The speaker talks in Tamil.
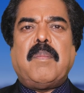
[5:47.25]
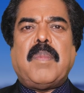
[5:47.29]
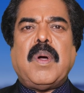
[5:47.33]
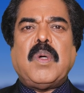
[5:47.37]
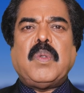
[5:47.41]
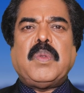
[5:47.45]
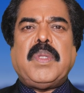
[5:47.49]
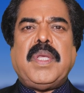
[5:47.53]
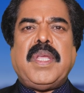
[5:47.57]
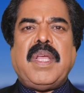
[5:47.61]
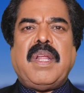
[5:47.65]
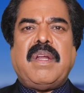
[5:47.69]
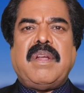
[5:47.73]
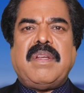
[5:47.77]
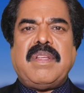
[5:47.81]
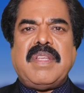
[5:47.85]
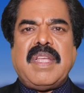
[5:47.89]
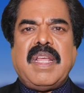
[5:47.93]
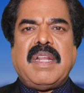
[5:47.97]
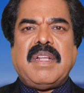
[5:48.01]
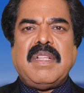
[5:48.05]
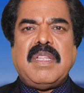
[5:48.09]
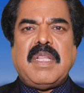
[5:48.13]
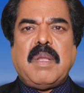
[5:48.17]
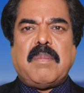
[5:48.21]
பகுதியில்
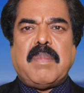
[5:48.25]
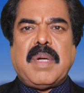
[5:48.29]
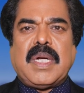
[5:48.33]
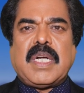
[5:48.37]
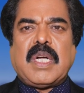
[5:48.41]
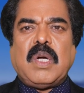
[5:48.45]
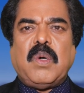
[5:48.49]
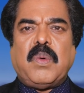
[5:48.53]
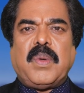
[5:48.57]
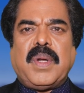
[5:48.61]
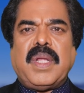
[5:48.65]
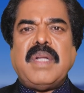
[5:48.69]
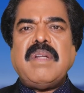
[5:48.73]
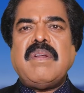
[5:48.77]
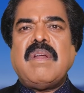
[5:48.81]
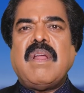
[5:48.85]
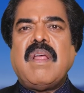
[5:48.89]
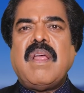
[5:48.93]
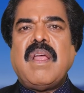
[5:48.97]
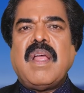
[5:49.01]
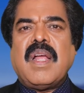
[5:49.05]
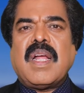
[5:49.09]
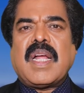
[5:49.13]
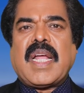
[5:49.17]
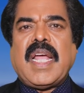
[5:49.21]
இருந்த மக்களுடன்
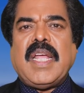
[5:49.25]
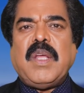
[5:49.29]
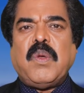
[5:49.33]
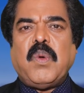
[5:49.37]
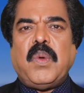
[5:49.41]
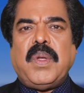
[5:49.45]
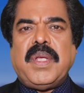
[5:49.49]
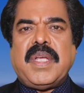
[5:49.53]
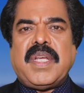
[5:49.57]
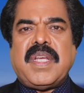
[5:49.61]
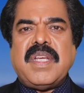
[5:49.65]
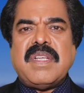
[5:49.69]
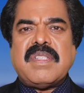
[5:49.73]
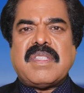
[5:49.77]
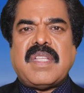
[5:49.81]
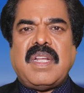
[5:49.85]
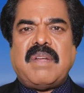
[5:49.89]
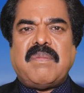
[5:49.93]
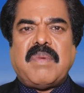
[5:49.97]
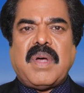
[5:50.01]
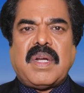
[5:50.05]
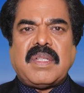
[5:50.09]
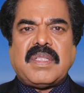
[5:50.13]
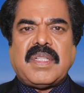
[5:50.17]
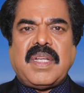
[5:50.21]
கைகுலுக்கி சில
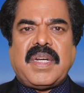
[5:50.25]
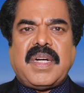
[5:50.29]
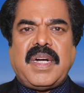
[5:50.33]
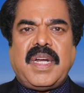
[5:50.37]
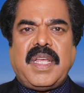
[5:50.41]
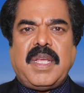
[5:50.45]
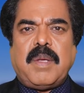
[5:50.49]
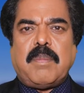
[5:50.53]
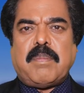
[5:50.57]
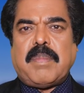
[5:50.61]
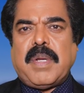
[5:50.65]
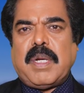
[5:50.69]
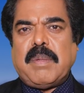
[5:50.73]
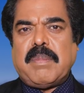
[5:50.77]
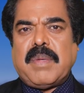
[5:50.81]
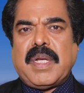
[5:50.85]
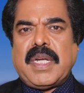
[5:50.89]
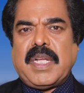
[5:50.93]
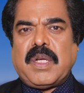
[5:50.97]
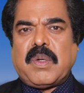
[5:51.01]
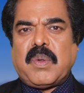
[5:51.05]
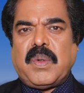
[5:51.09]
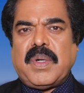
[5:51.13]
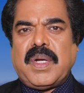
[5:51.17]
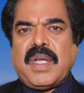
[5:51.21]
வார்த்தைகளை
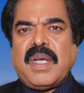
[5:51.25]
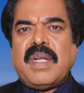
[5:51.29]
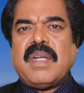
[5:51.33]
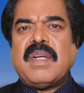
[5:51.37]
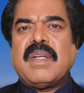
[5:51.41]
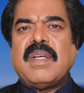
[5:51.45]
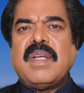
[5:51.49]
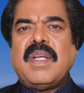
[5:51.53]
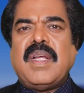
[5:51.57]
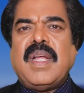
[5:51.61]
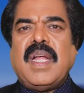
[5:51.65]
பரிமாறிக்கொண்டார்